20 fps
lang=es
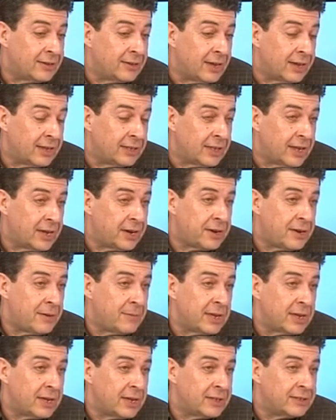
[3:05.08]
la guitarra,
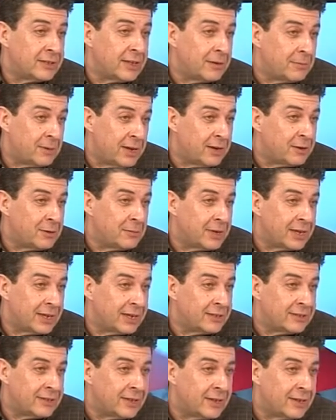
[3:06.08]
me encanta el bajo, me
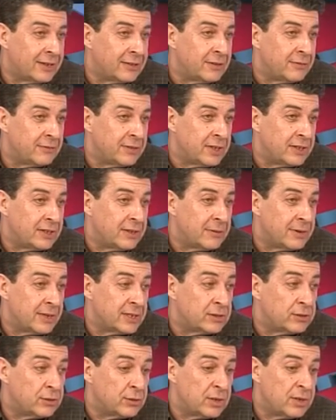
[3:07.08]
encanta en definitiva
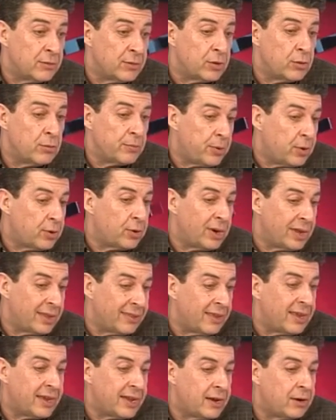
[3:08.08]
esto. Y bueno, un poco la
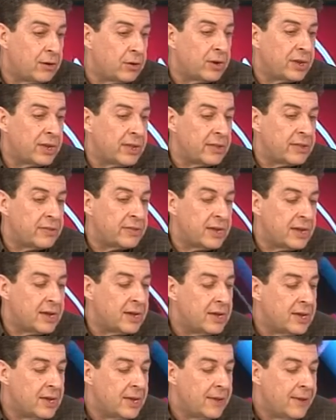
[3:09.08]
idea era lo que ella decía.
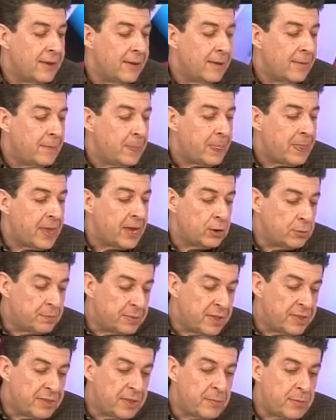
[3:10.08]
En un
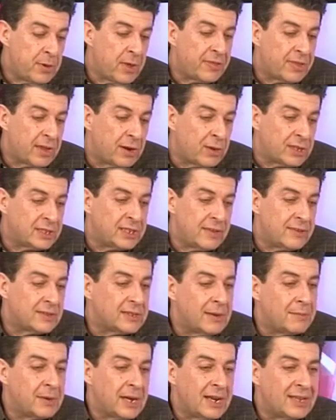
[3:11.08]
principio hacerlo así, de
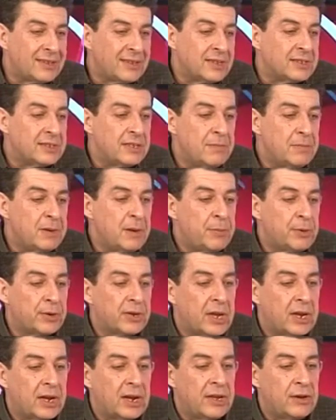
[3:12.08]
esta manera tan simple,
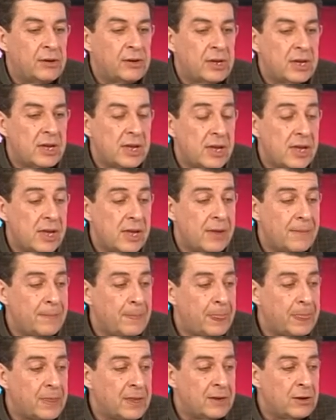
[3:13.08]
porque creo que
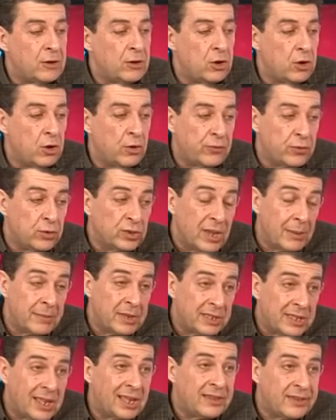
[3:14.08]
lo
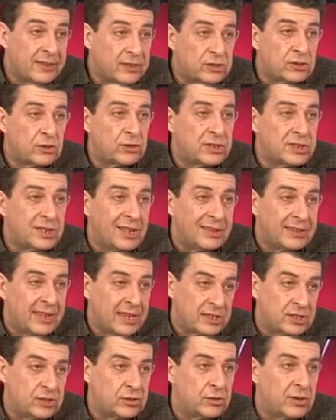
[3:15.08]
fundamental de esto es el
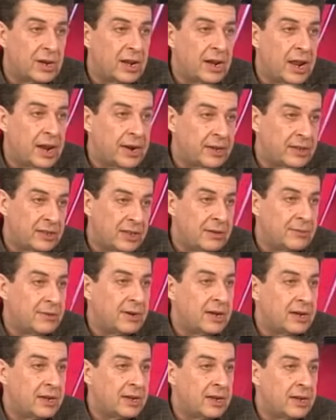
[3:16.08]
texto, la
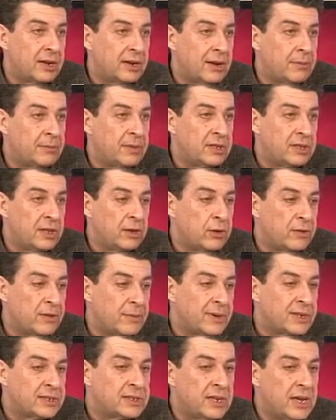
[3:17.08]
narrativa, que realmente lo
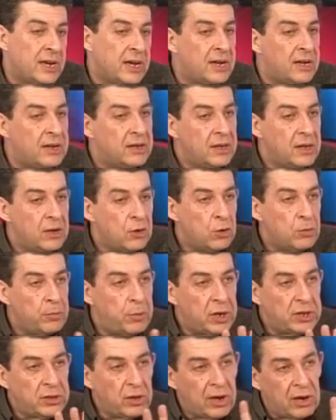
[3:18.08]
demás sea un
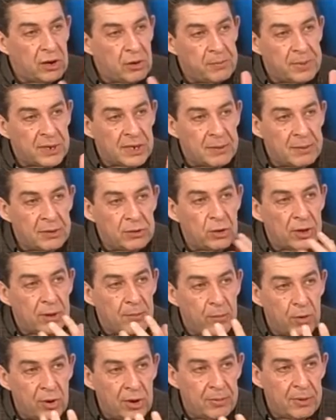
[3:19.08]
poquito el acompañamiento que
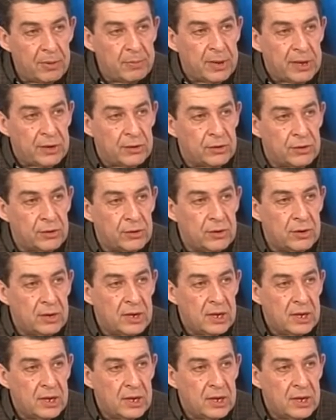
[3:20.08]
envuelve, pero